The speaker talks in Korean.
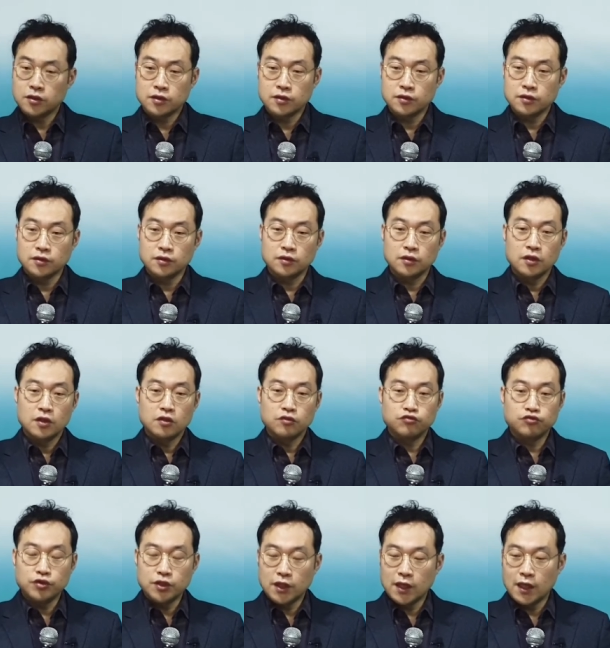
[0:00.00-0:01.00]
그것들은
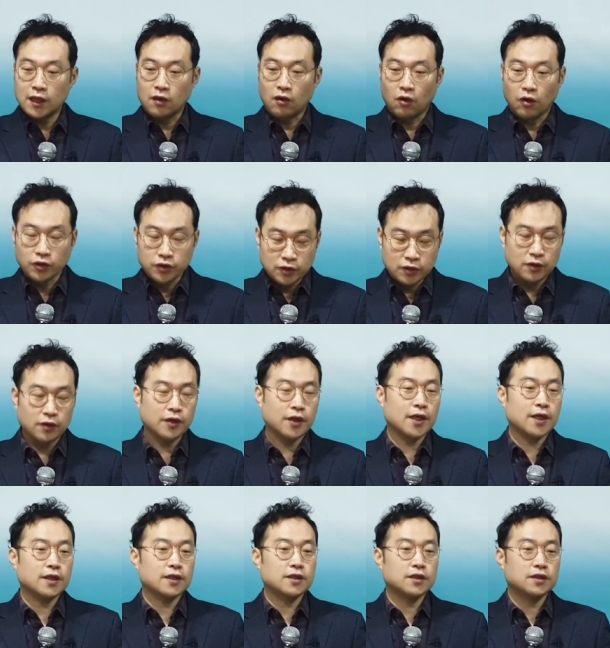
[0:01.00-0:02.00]
우리가
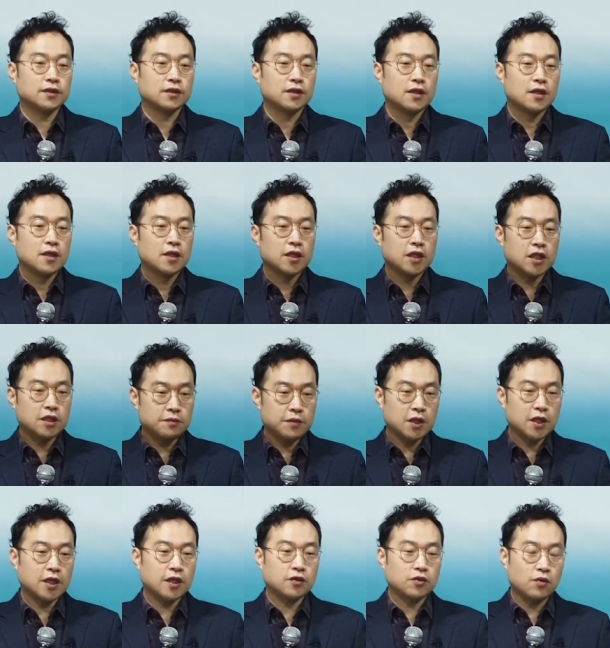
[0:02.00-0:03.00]
어떻게든
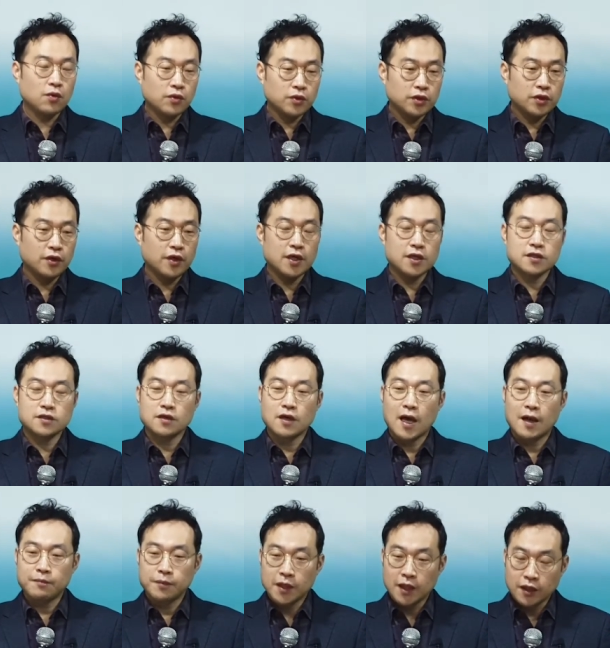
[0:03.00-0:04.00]
힘있게
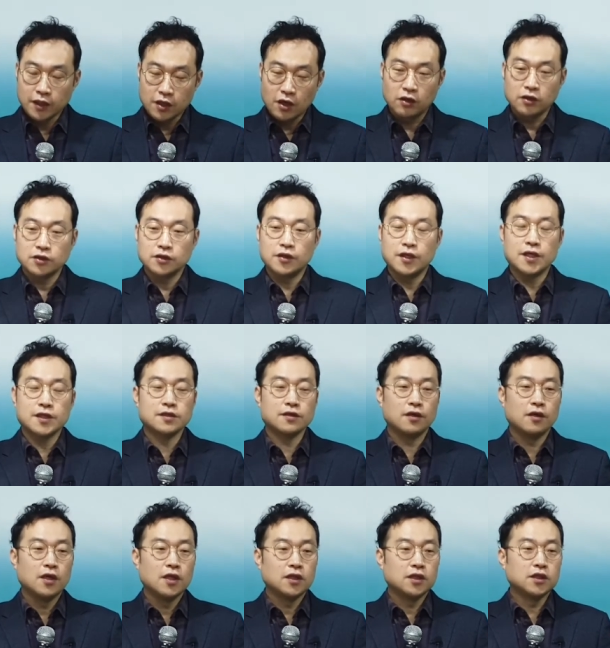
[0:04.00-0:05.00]
독려해서 함께
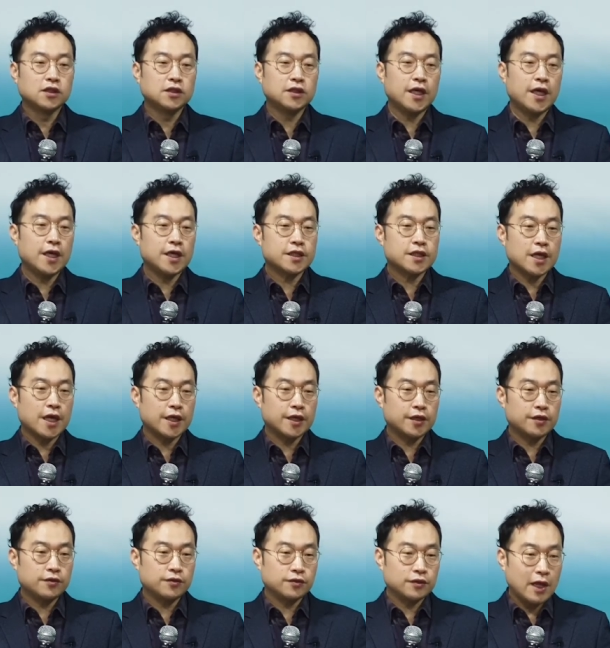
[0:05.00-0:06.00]
격려해서 은혜의
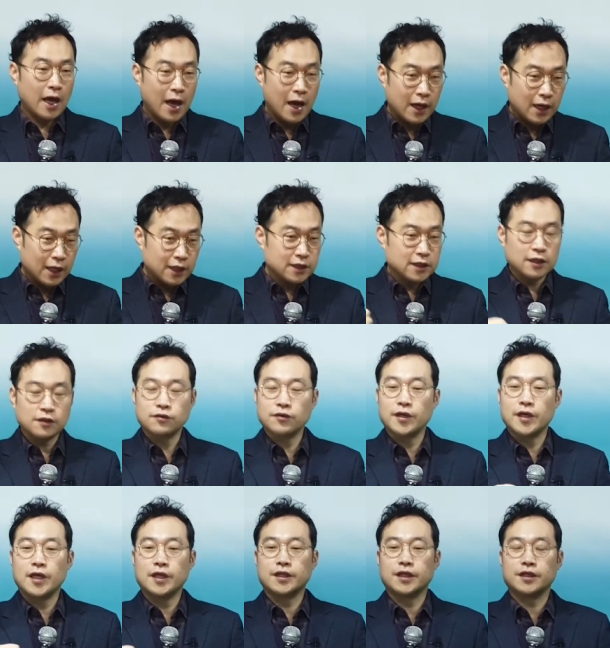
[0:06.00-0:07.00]
자리로
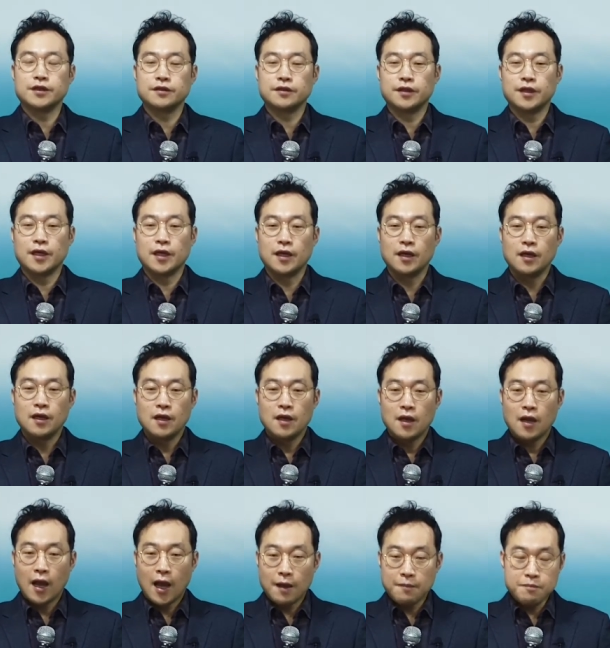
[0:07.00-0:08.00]
나아가자고 해야 되는데
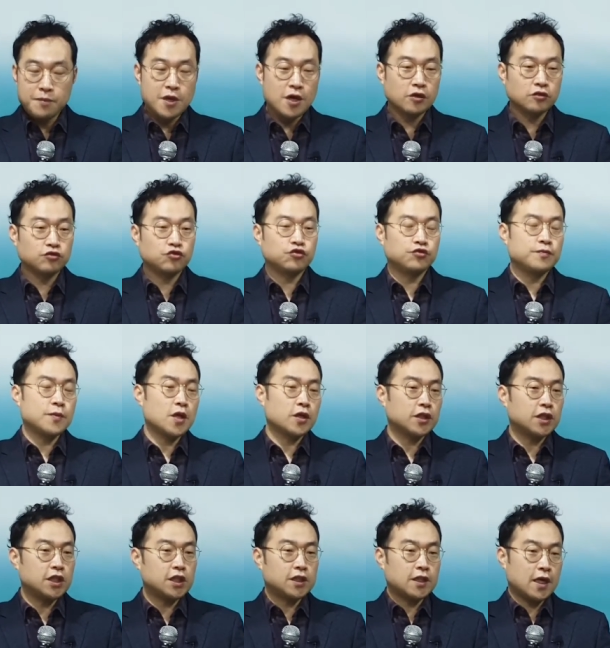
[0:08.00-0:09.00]
한 명, 두
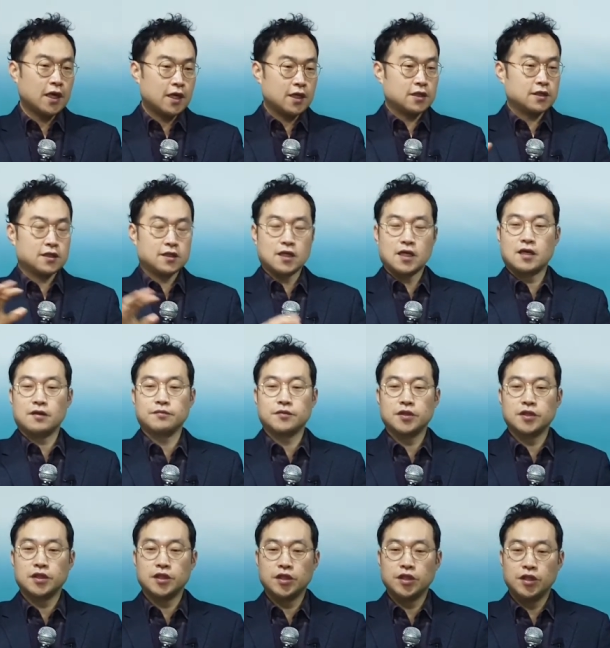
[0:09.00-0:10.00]
명 이탈하는
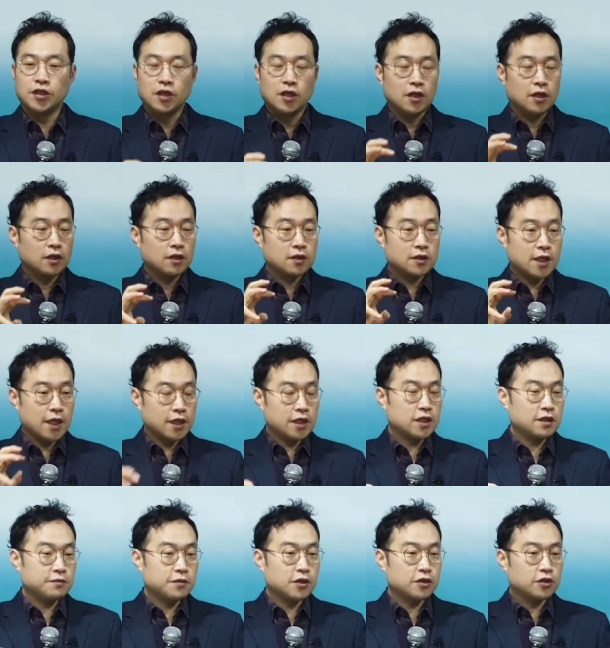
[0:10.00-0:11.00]
사람들이
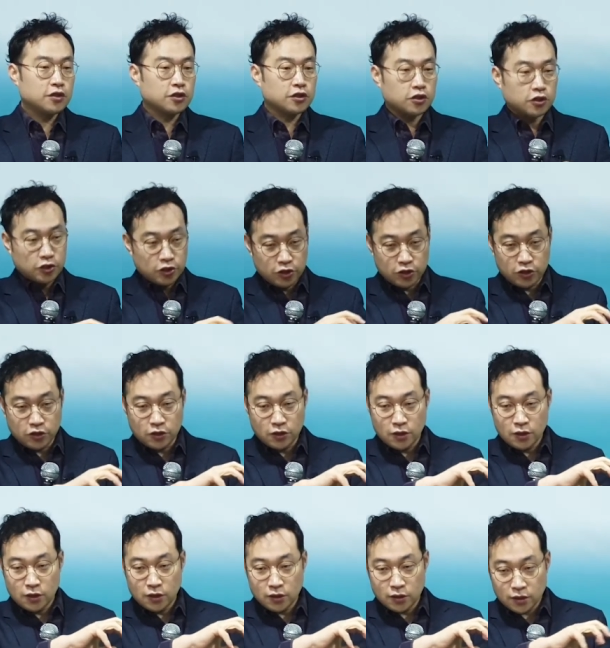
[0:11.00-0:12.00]
생기면은
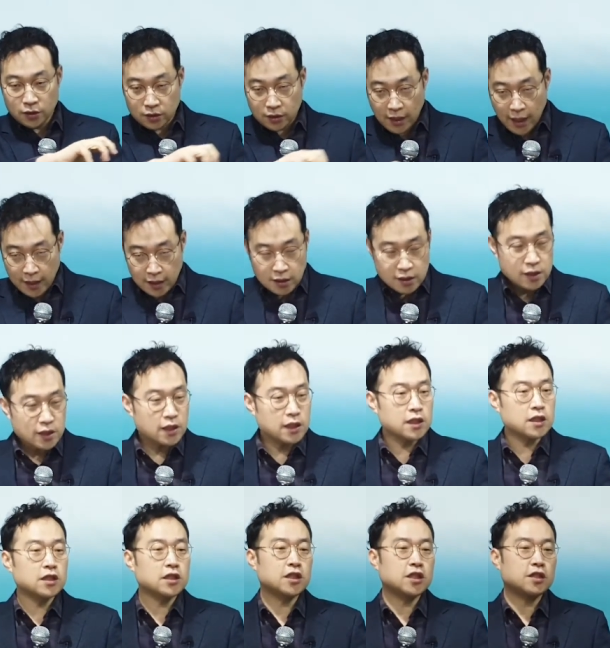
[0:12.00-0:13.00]
그
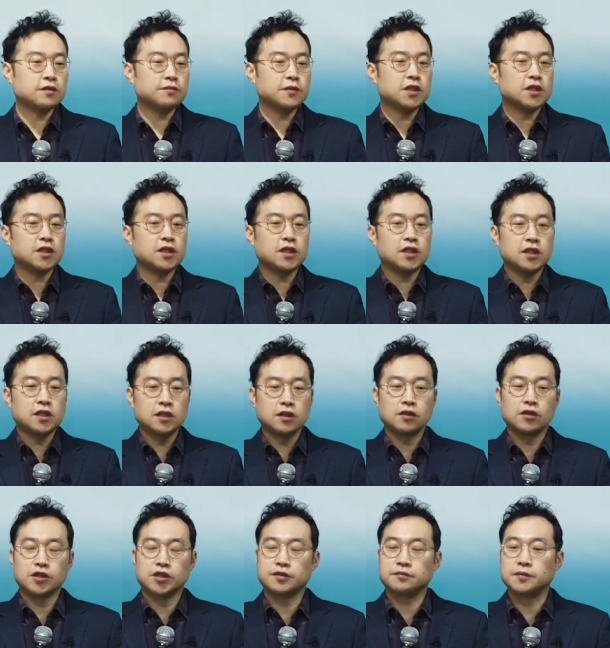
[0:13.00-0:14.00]
땡기는 힘들이
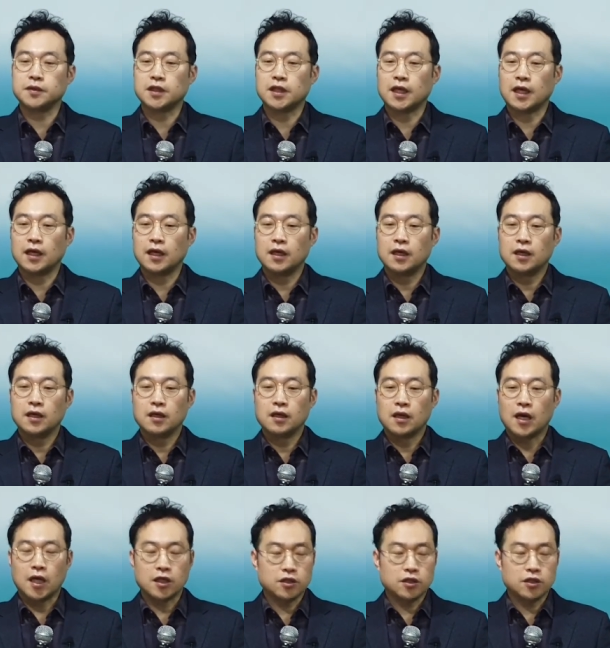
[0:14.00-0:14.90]
있는 것입니다.